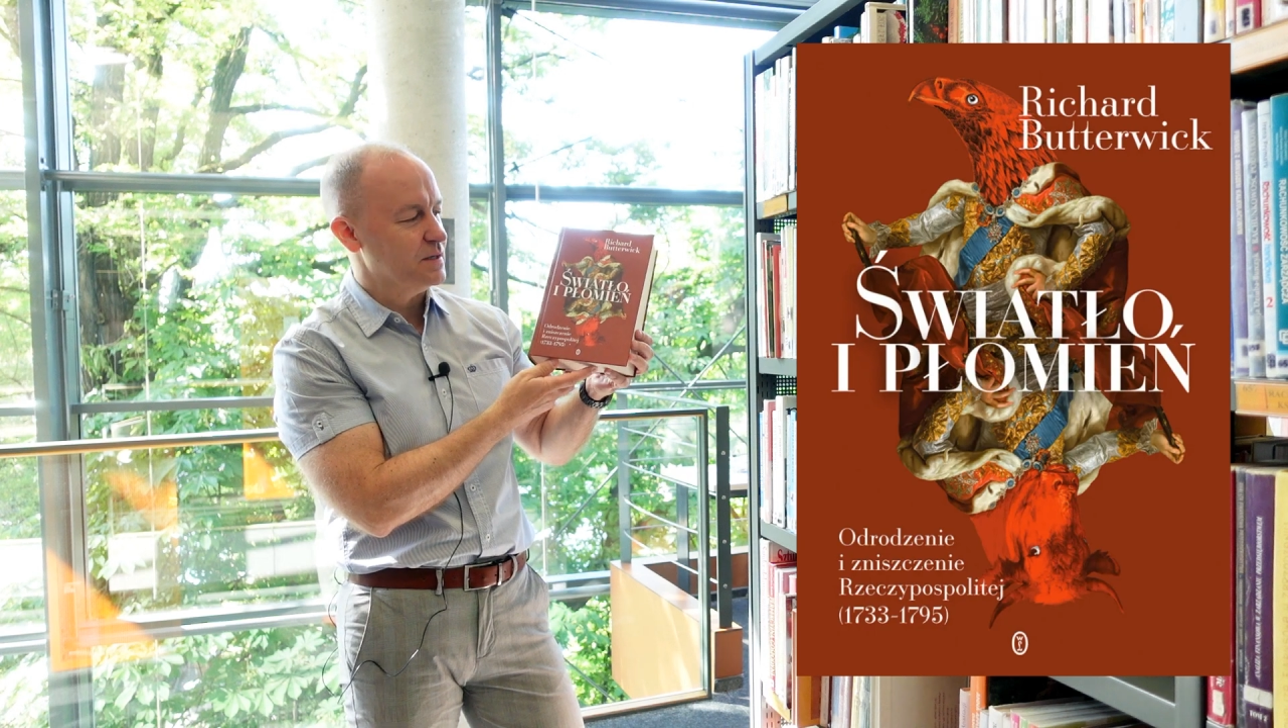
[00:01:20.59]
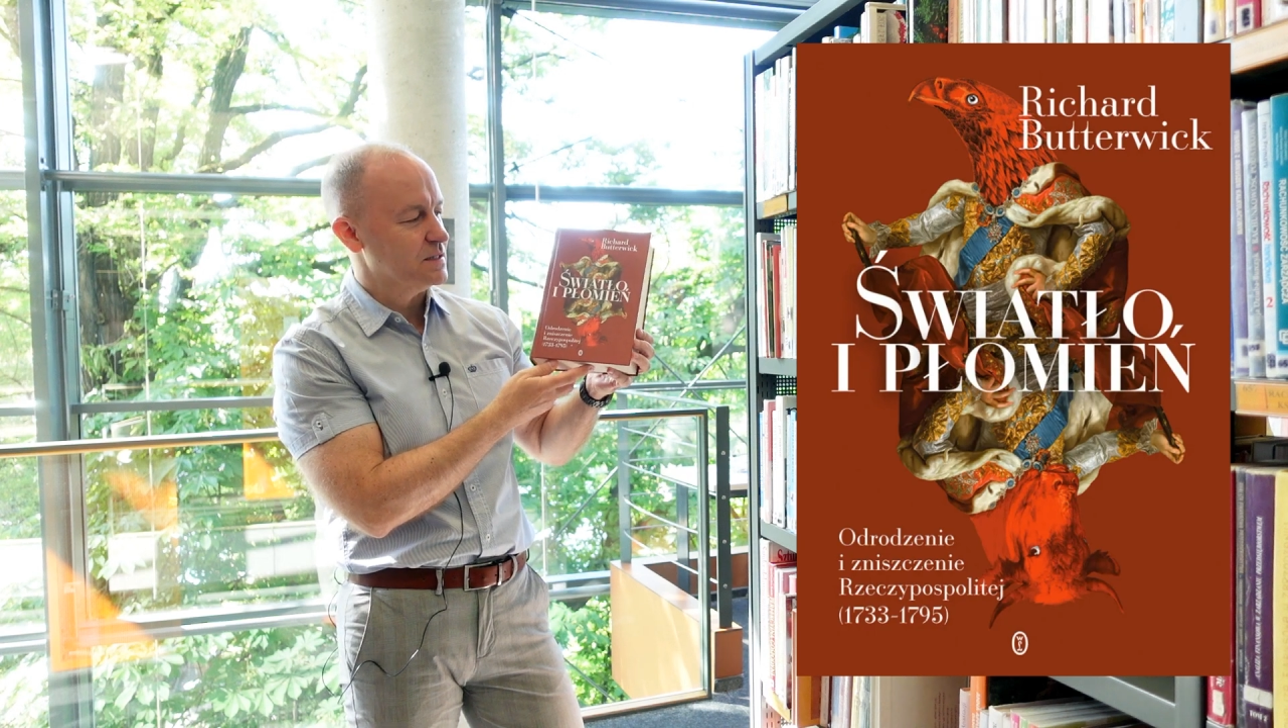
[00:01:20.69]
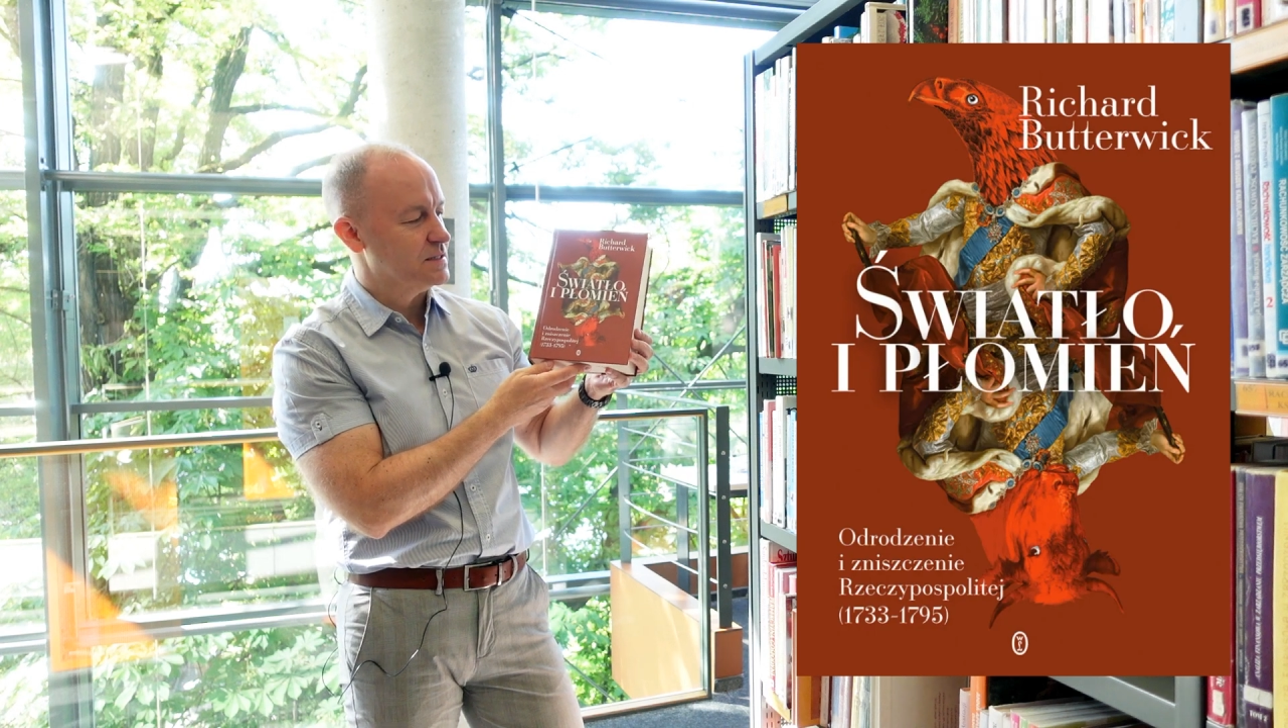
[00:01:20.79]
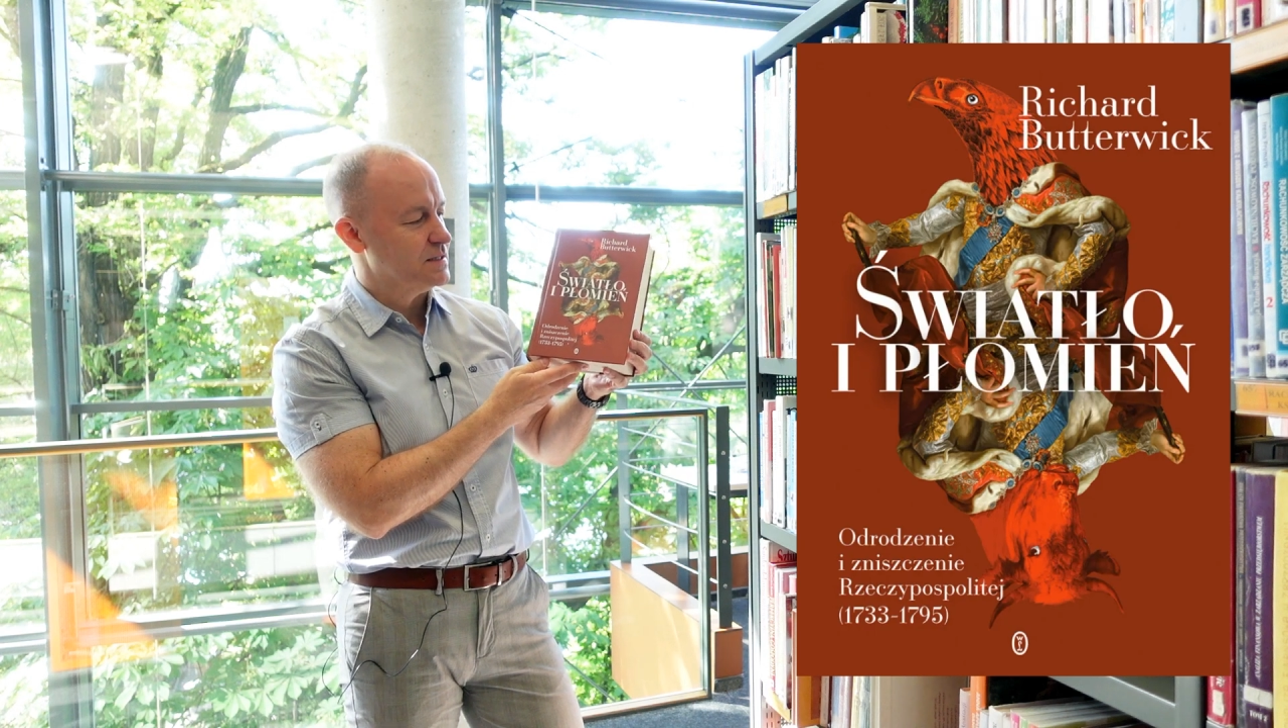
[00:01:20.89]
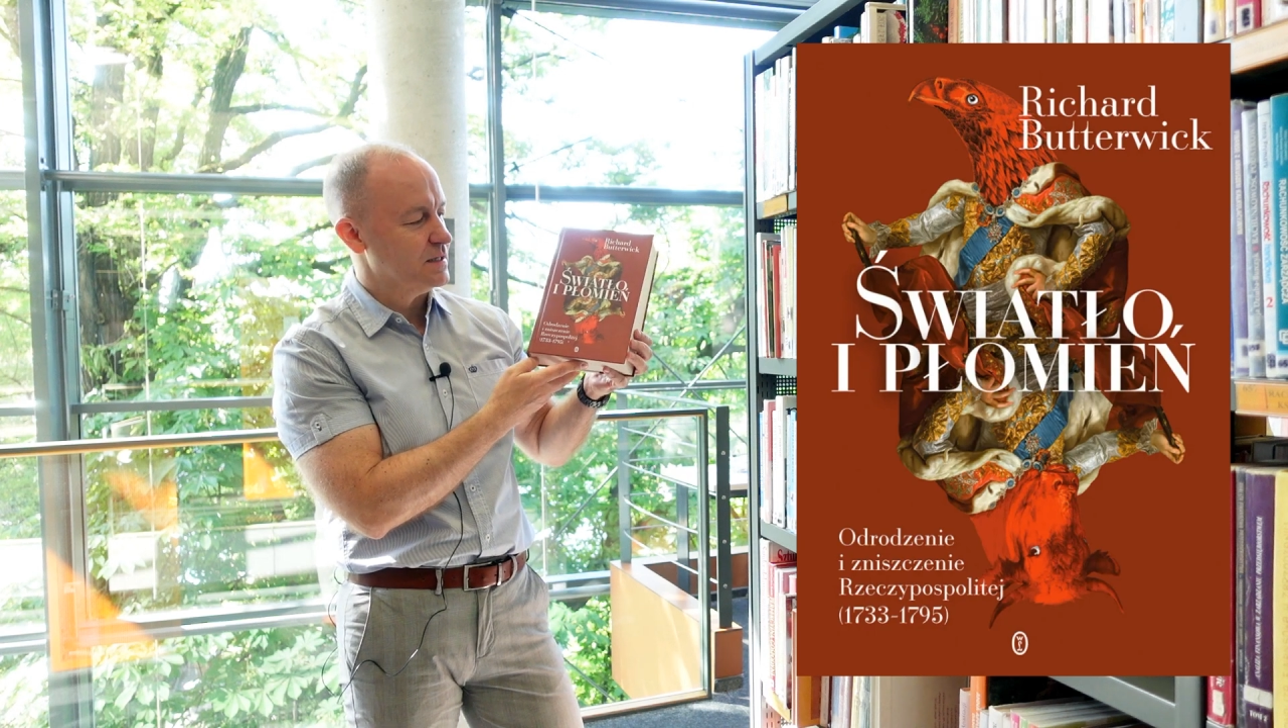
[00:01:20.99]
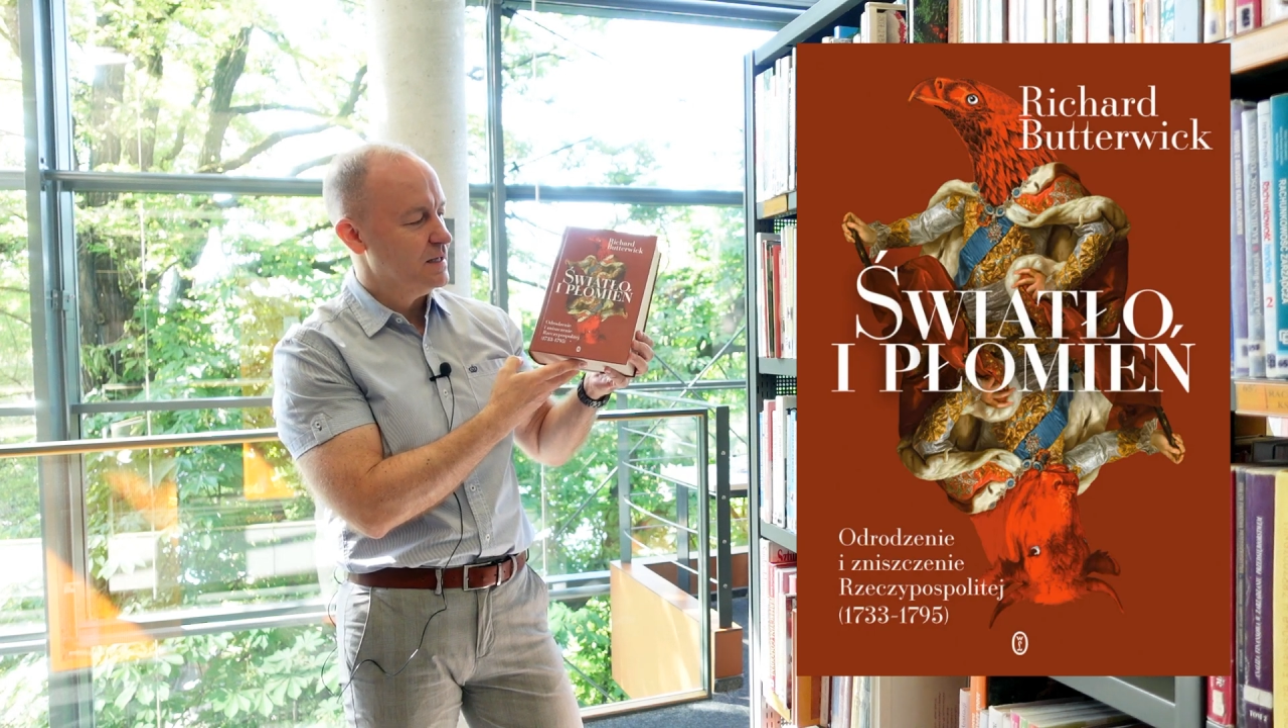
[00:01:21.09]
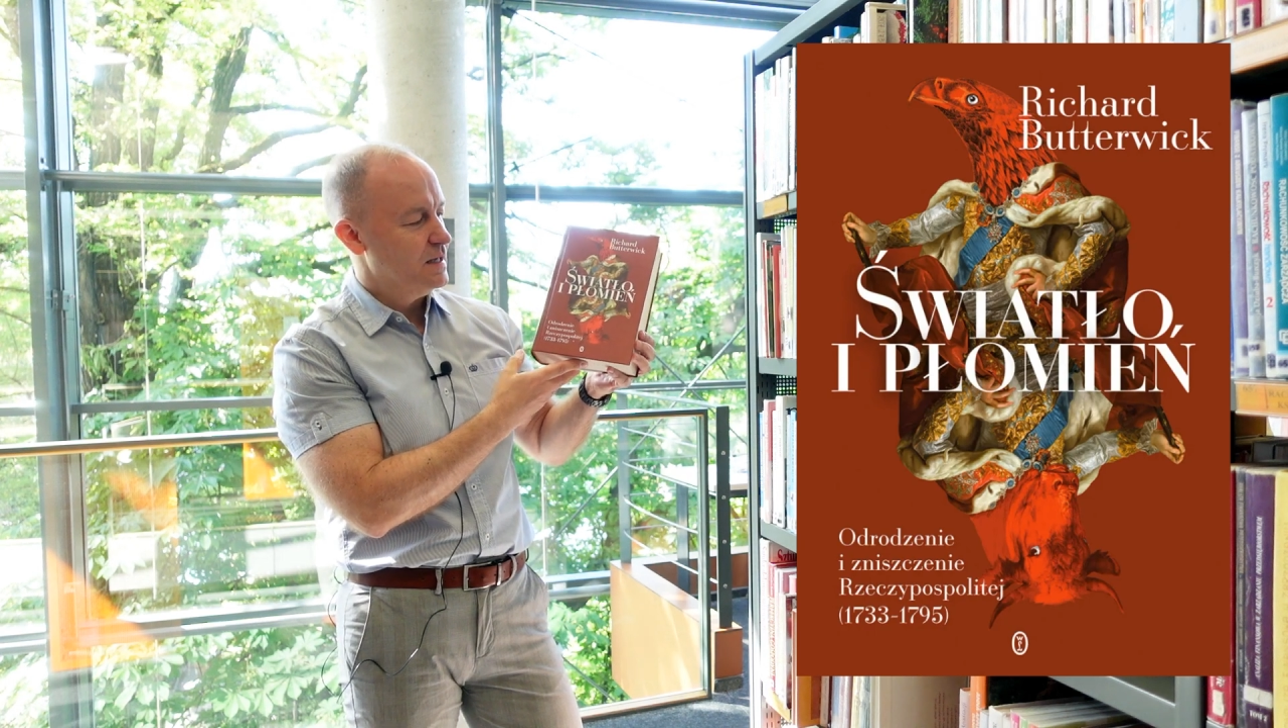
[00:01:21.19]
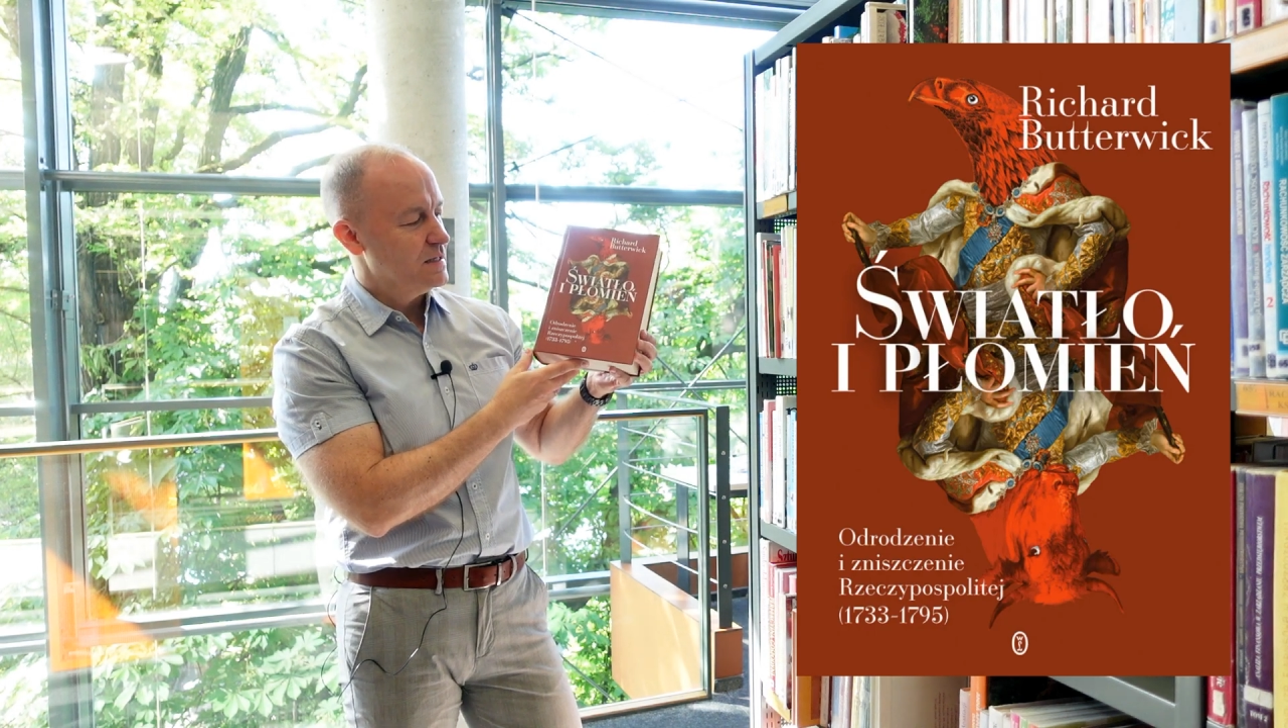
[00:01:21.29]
między